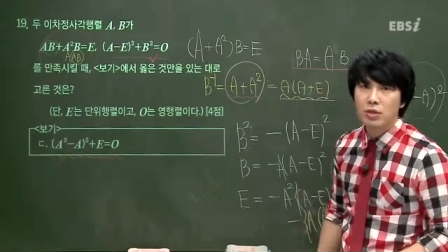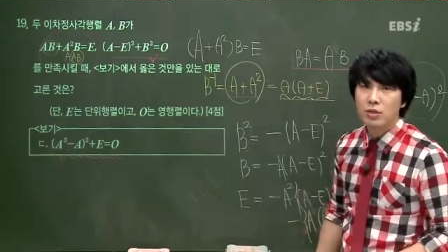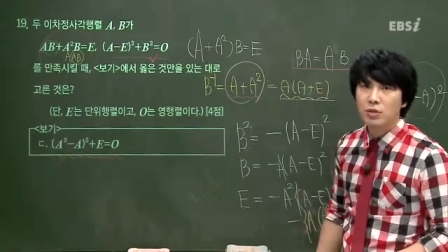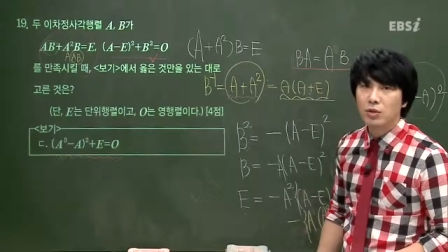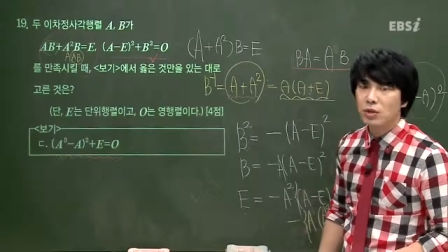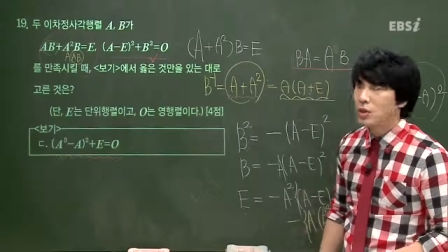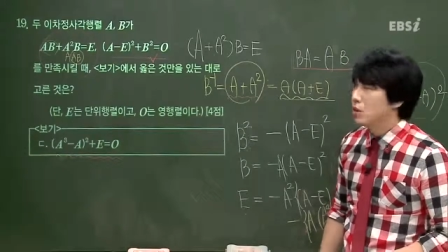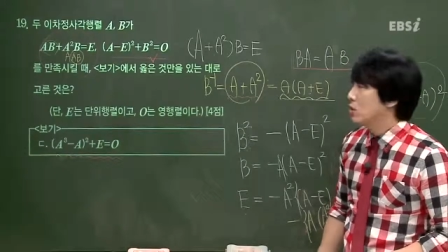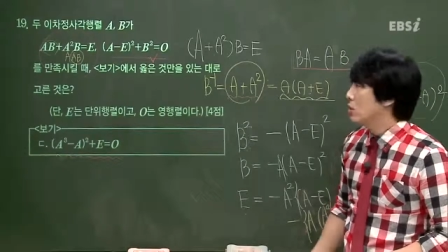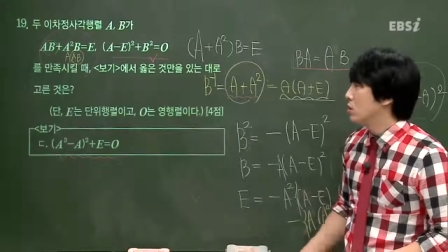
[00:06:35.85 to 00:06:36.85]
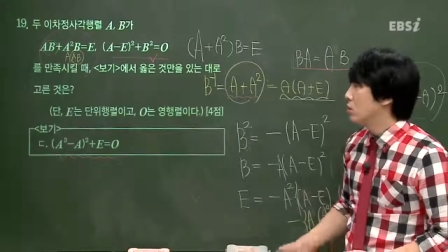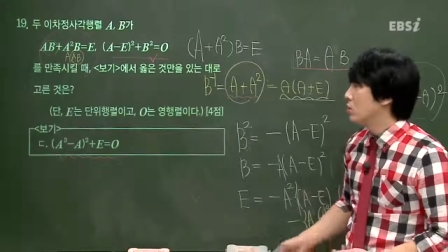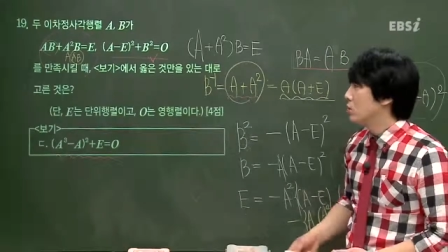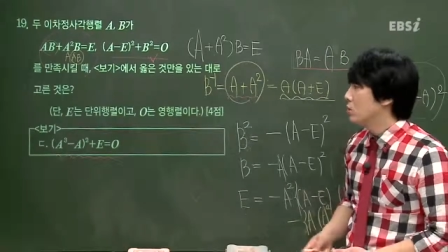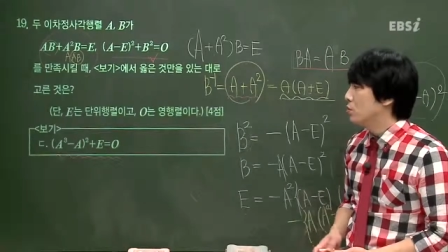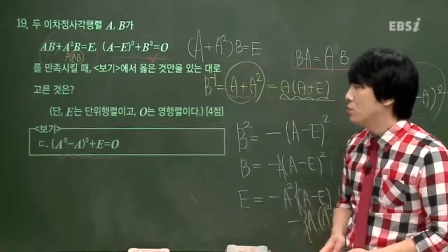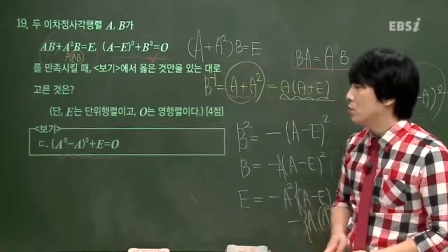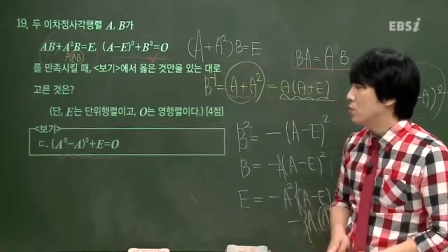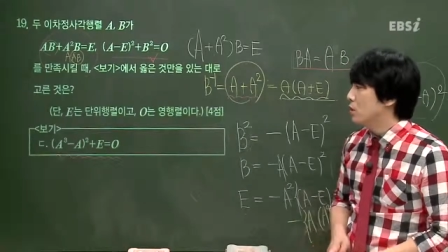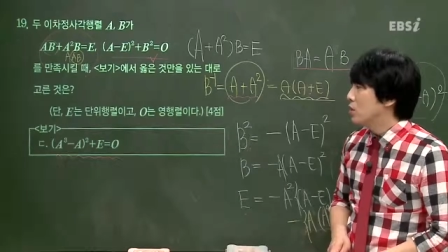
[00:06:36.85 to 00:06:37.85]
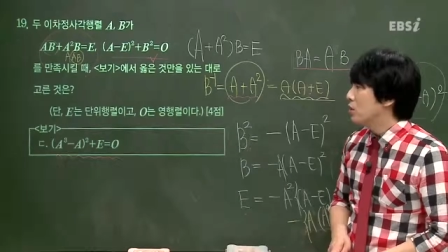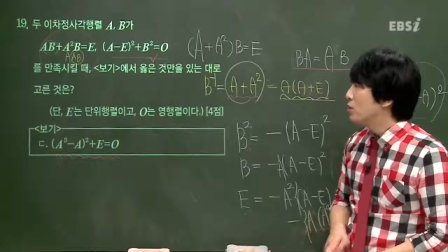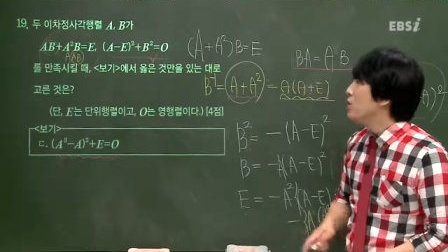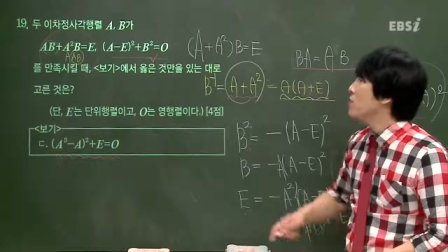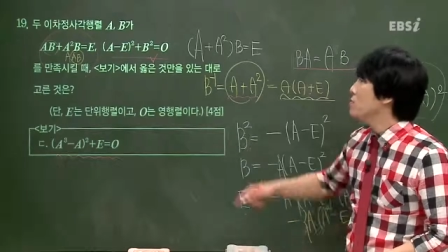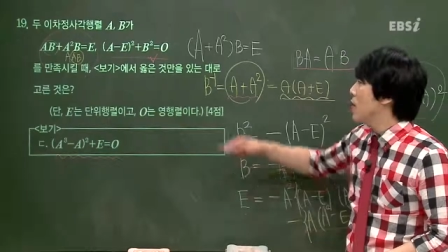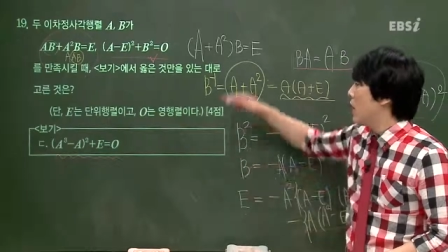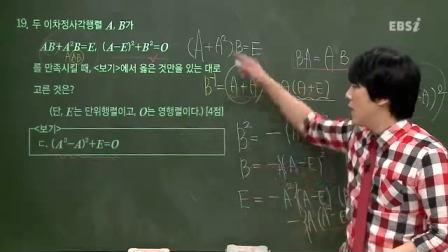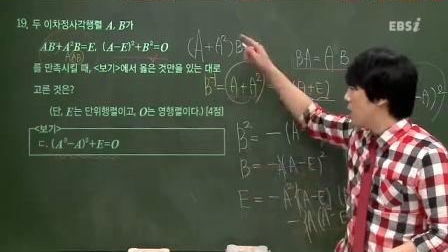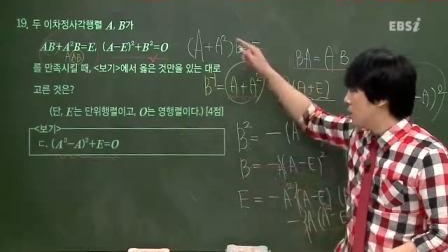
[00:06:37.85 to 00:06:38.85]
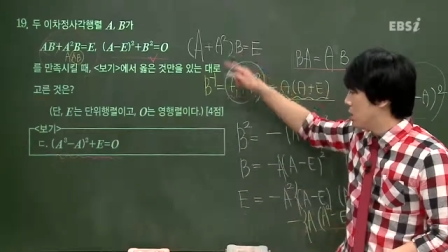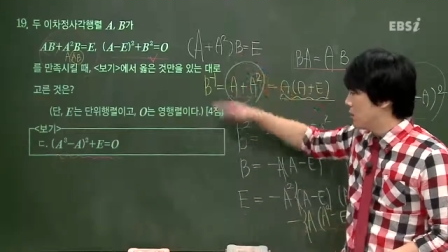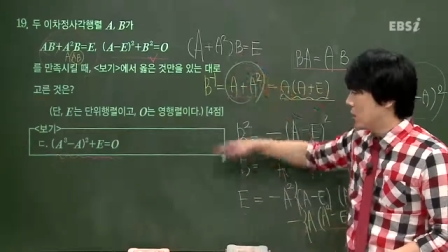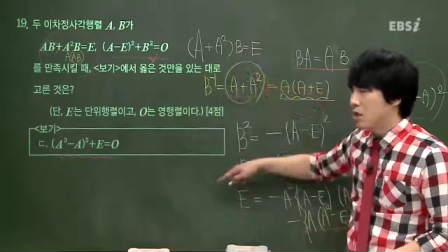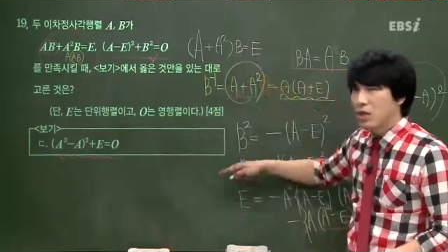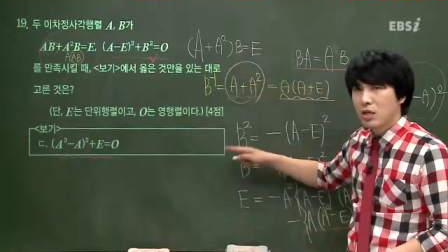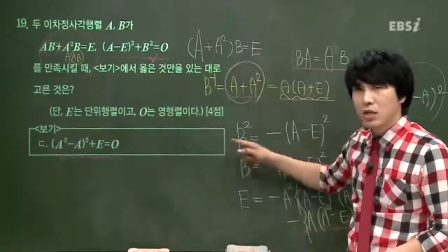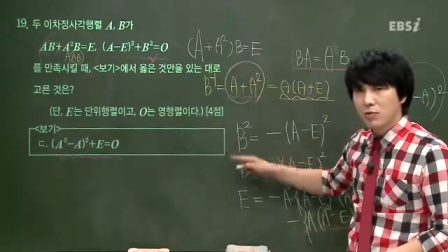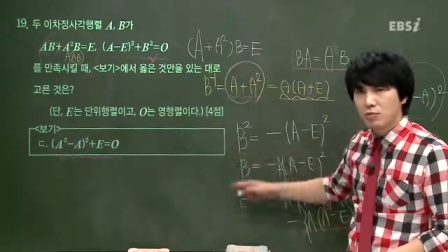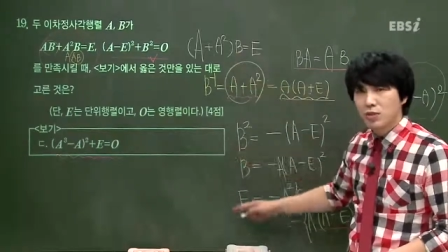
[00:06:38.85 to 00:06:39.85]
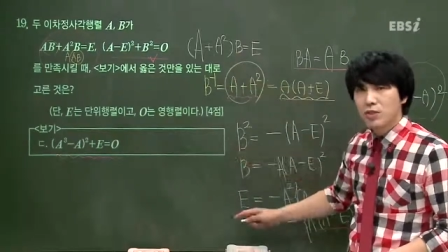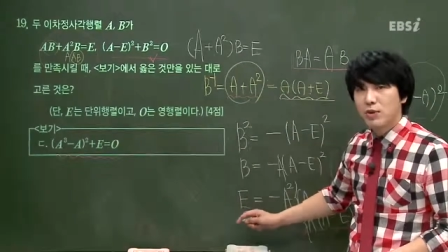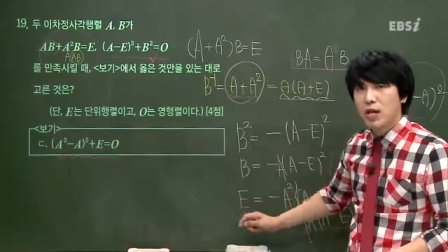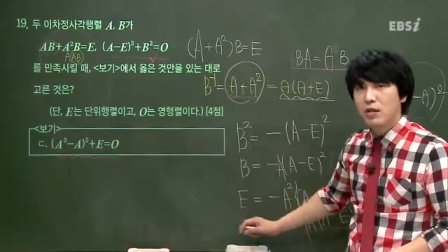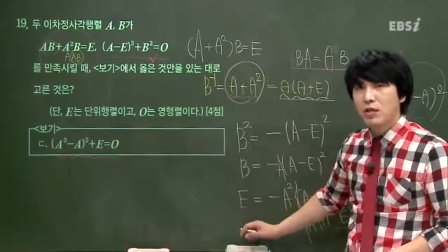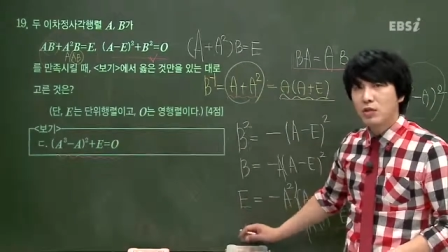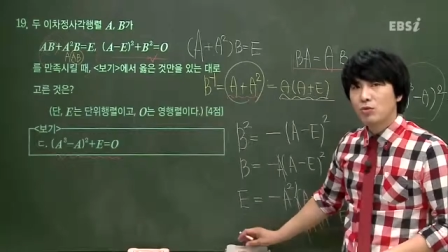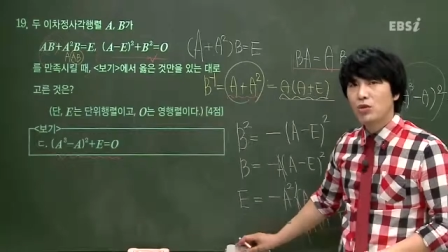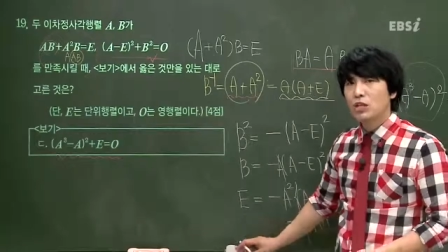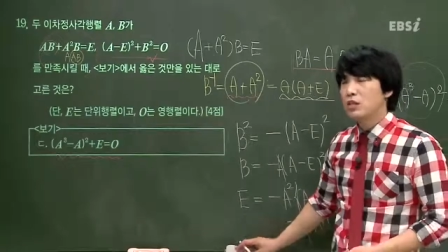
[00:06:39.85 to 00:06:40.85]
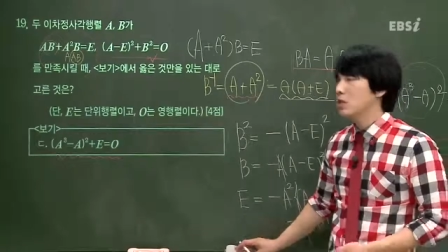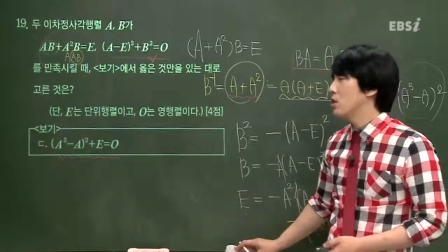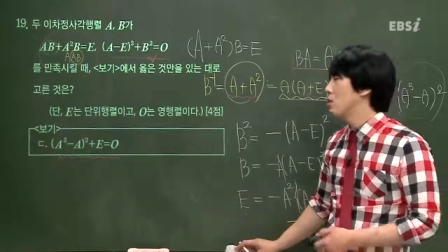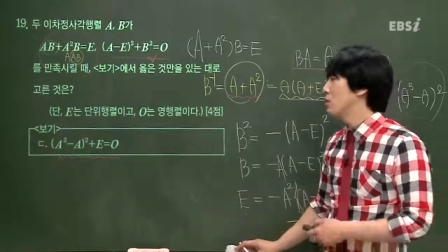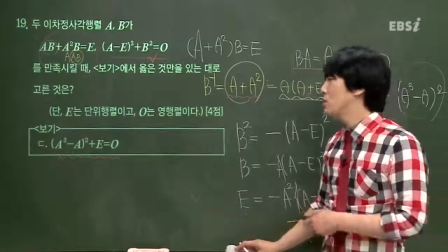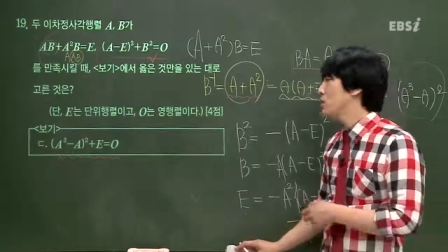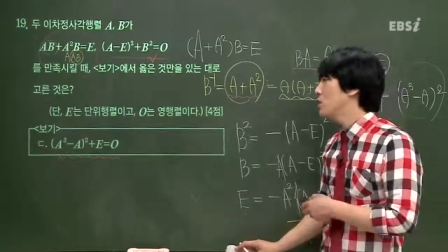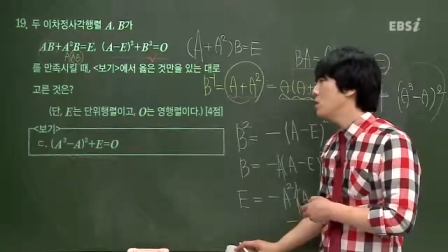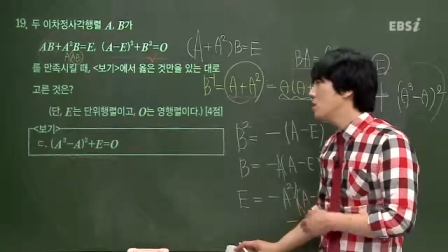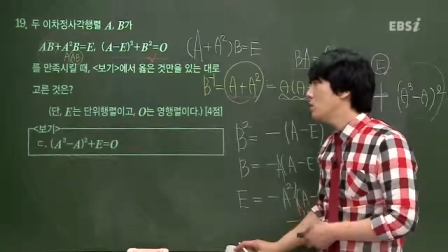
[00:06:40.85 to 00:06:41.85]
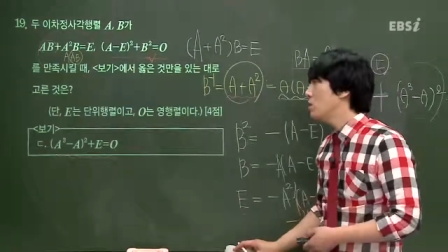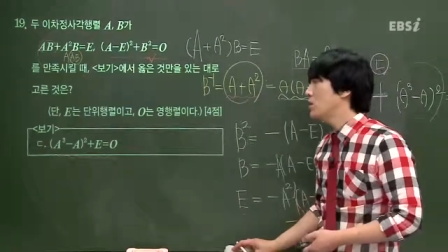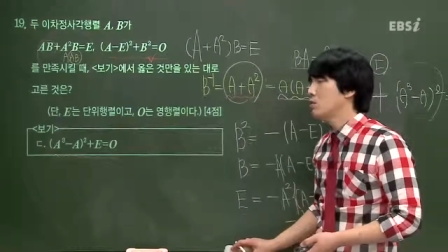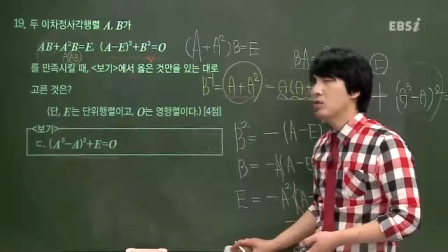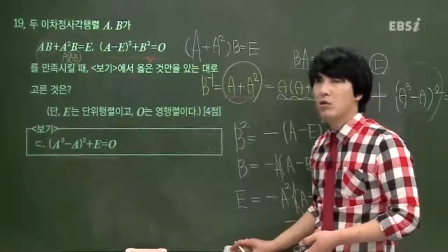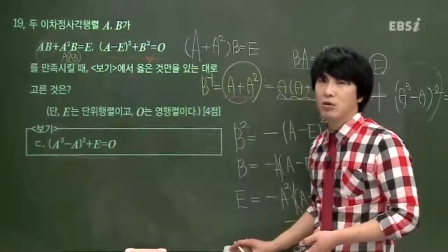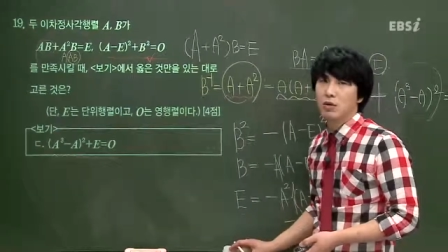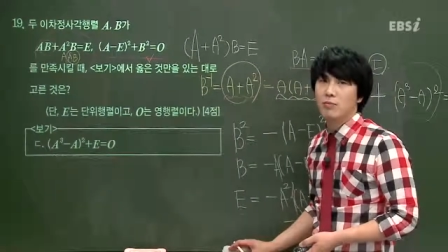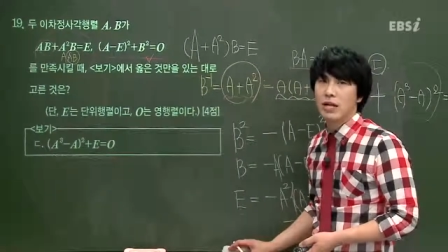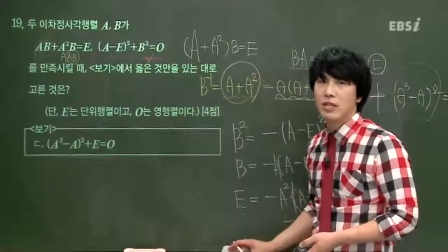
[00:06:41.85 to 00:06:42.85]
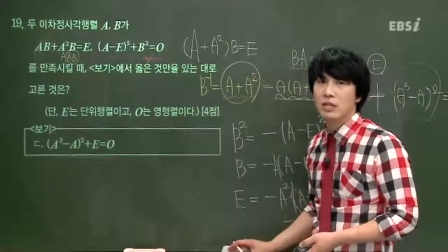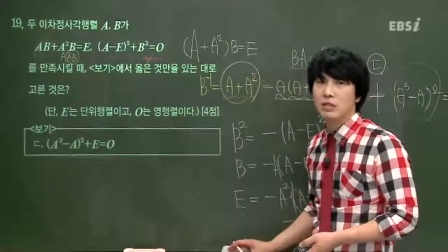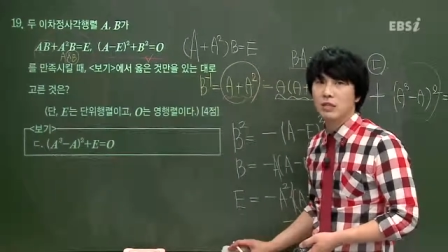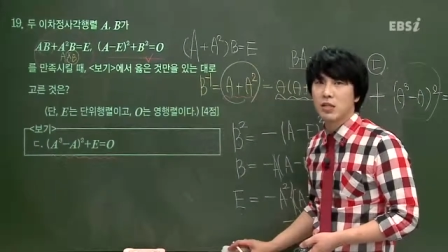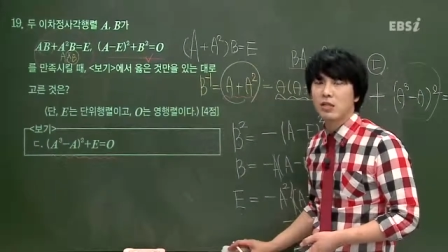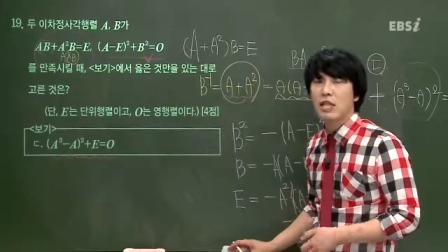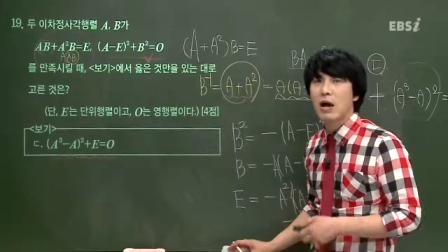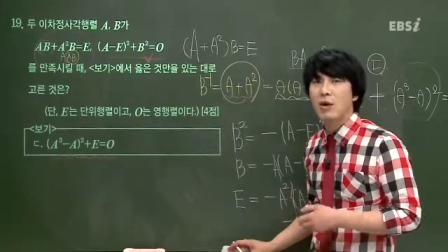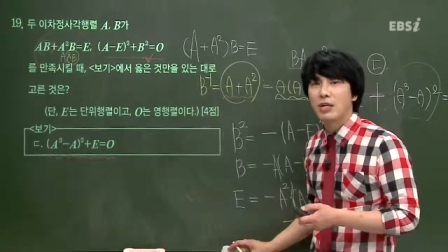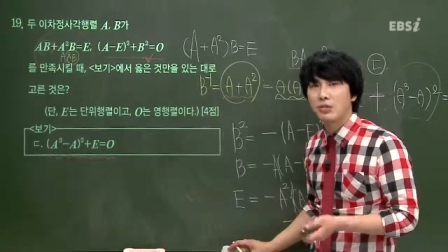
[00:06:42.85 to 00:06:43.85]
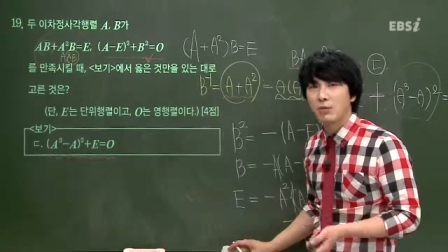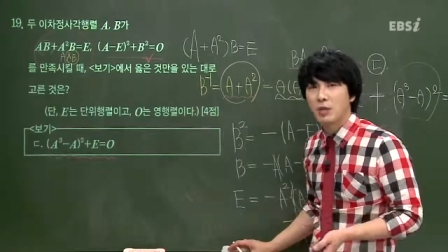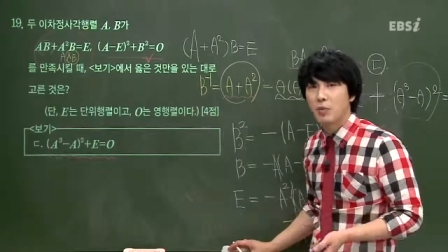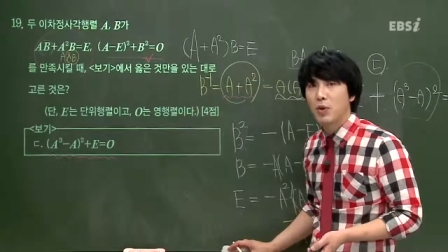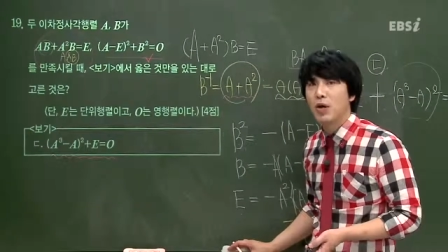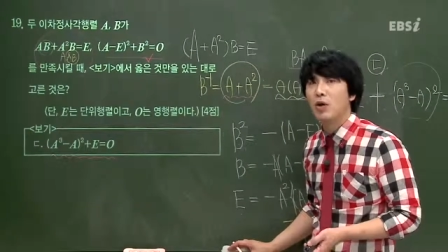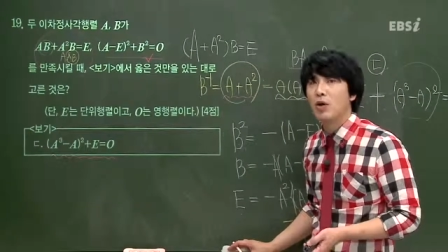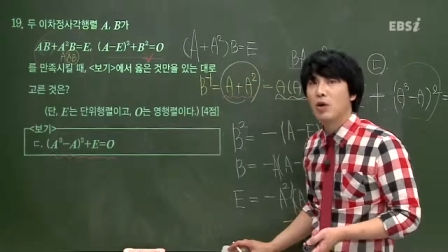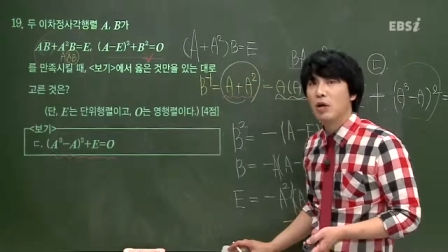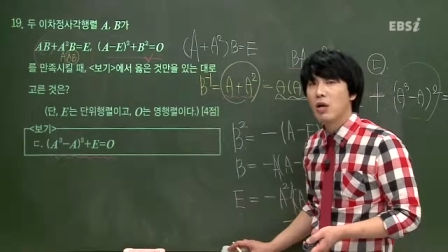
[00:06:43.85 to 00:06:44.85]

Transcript: 그래서 이런 것도 선생님이야 이렇게 이렇게 그냥 풀지만 우리 학생들이 실전에서 이런 걸 만났을 때는 당황스럽다. 왜요?